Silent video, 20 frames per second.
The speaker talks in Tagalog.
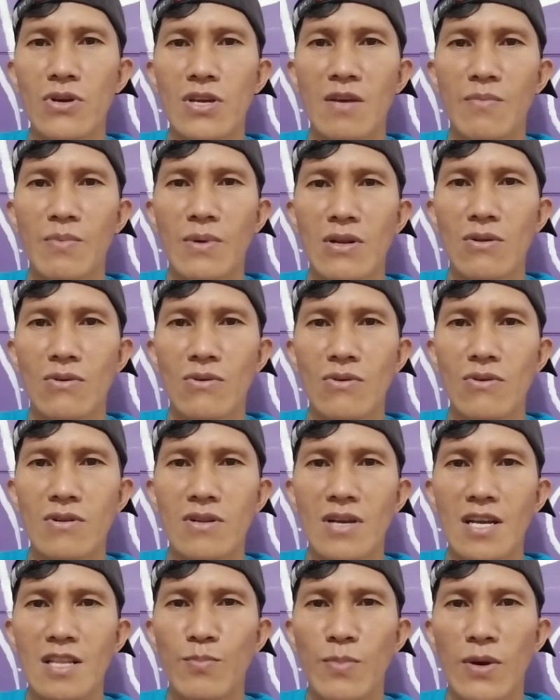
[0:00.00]
na panonood
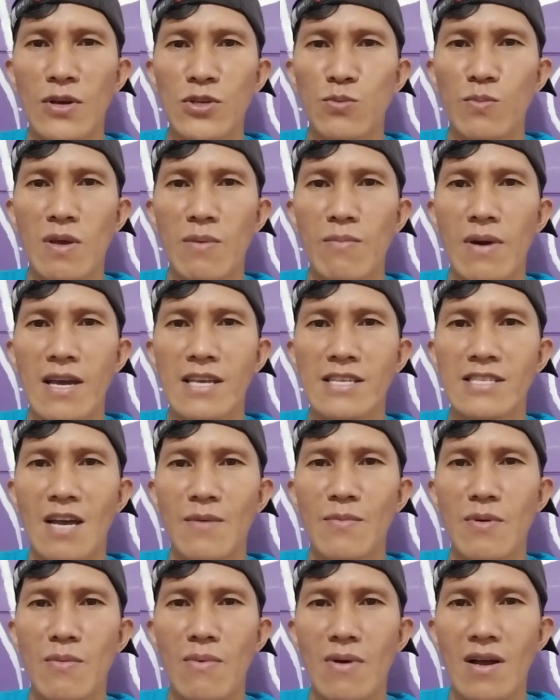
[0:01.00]
at pagsubaybay sa
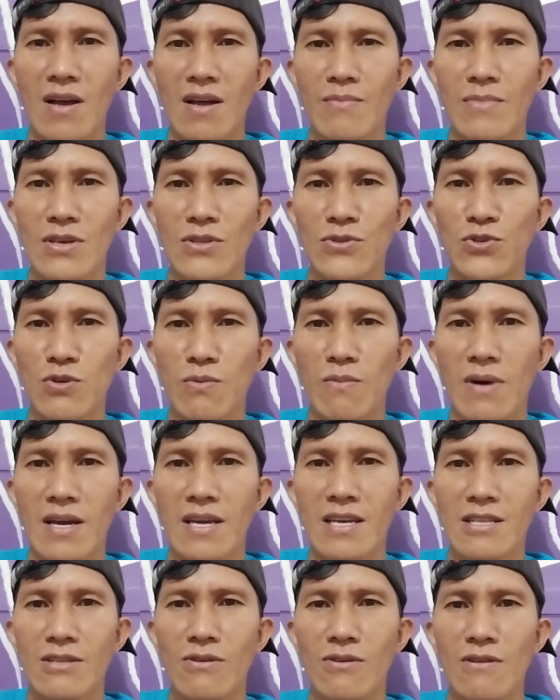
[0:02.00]
aming mga video mga
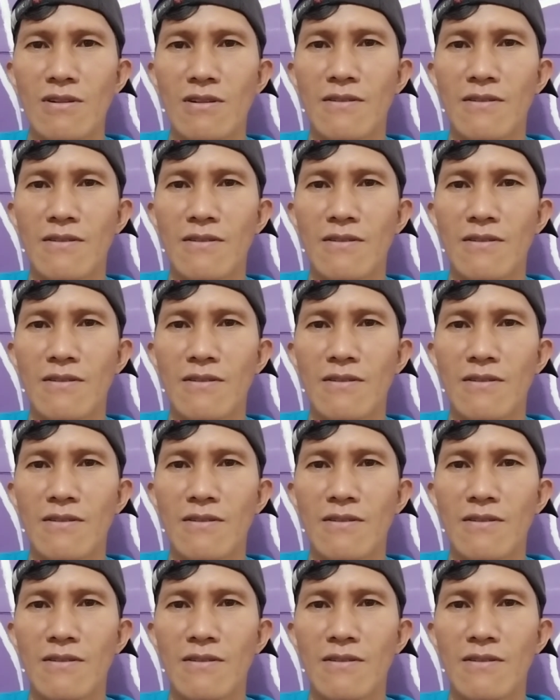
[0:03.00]
idol.